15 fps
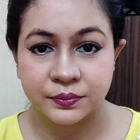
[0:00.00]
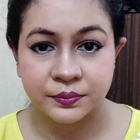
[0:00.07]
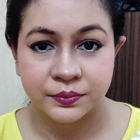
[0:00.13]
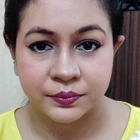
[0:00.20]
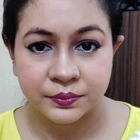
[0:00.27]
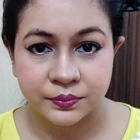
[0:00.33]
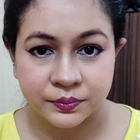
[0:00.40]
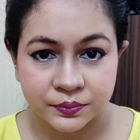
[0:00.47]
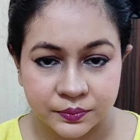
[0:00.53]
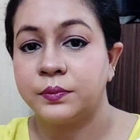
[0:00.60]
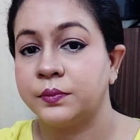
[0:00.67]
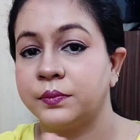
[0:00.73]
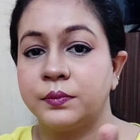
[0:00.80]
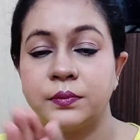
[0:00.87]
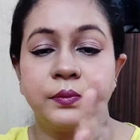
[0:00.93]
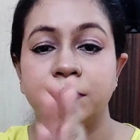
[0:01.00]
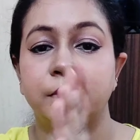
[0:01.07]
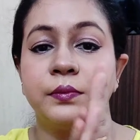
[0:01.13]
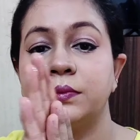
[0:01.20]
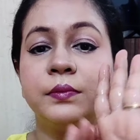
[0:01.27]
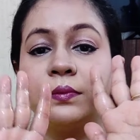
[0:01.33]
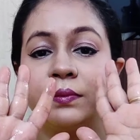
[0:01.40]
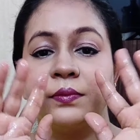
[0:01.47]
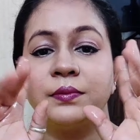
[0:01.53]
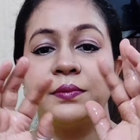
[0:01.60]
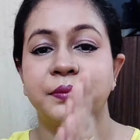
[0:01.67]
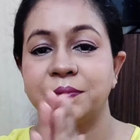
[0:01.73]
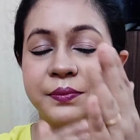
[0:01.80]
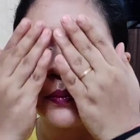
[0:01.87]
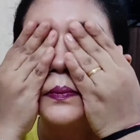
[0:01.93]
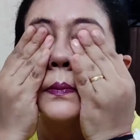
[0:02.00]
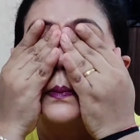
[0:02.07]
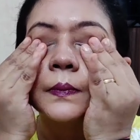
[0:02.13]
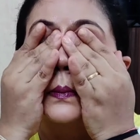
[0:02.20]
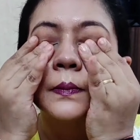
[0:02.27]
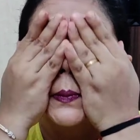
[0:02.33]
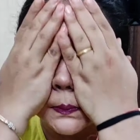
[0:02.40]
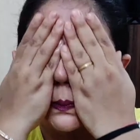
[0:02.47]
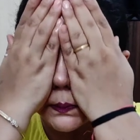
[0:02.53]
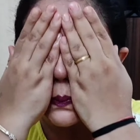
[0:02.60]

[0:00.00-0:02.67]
bahut aasan hai ya fir keh sakte hain ki